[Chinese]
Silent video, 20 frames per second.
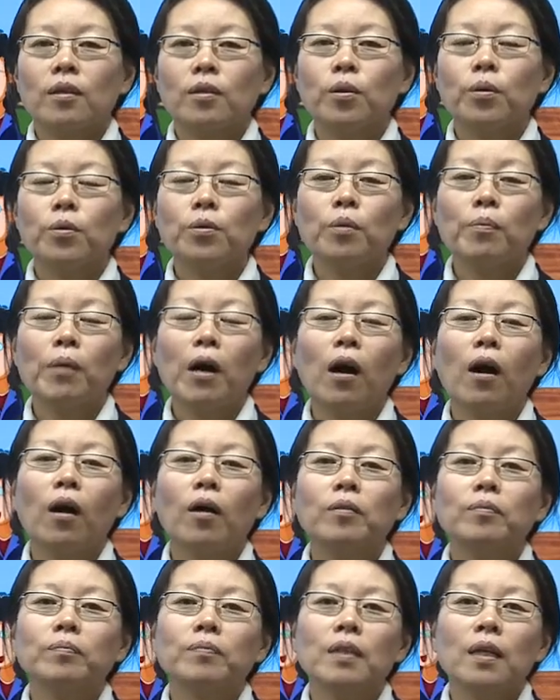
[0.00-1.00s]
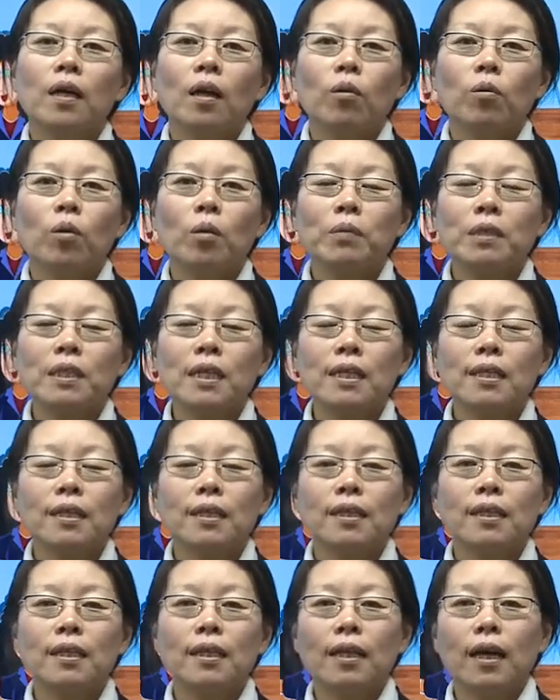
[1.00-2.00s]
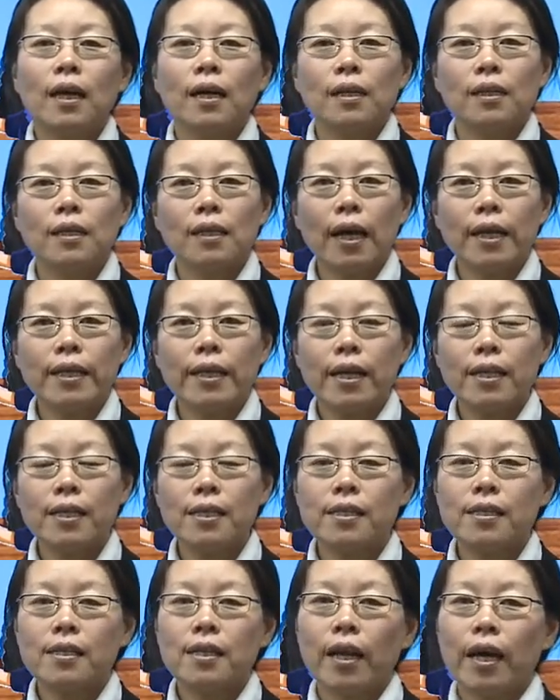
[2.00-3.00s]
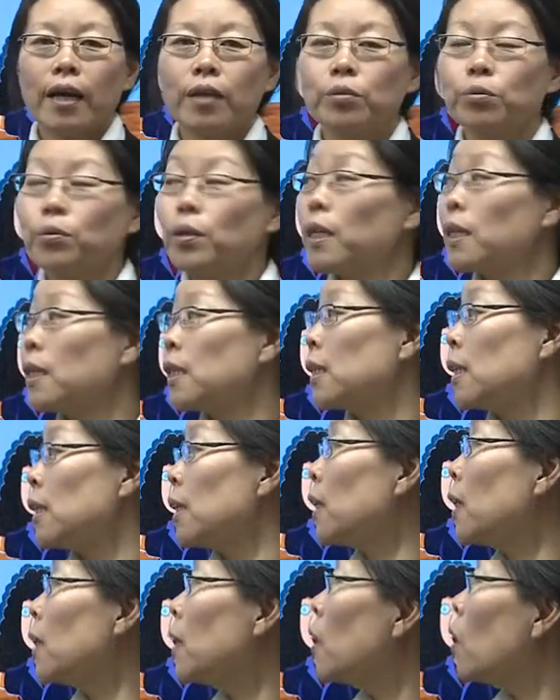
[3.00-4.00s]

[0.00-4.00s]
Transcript: 同学们好，我们这节课呢，和大家一起来学习